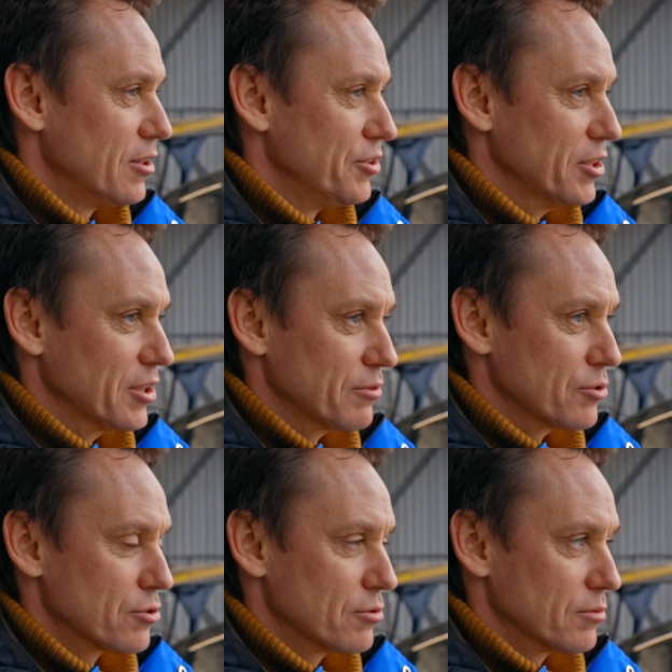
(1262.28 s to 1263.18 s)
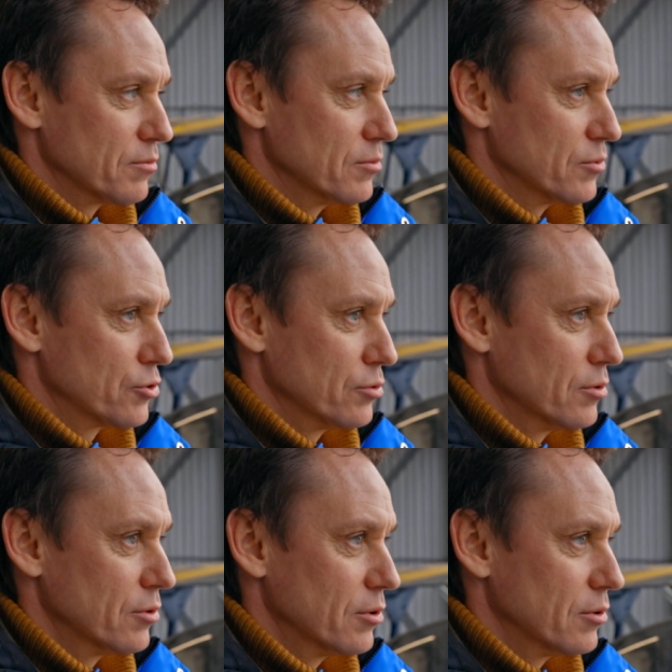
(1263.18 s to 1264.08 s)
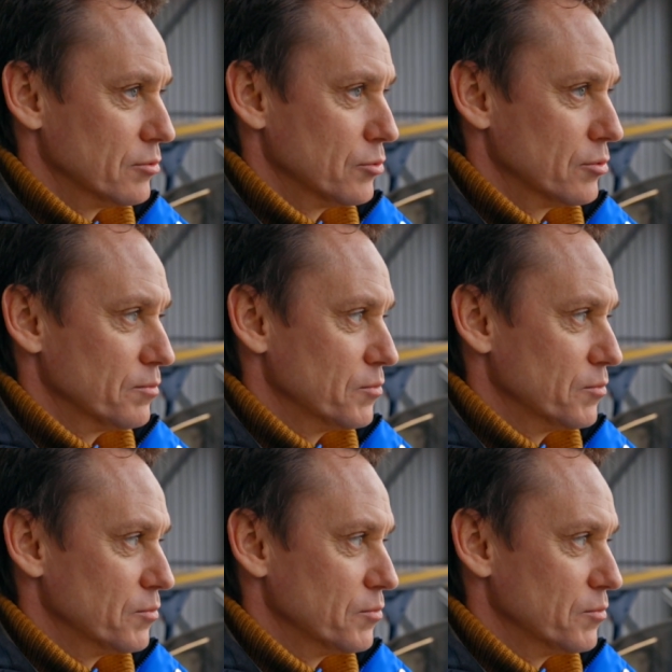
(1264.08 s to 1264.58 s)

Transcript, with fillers: до этого, что, что ну,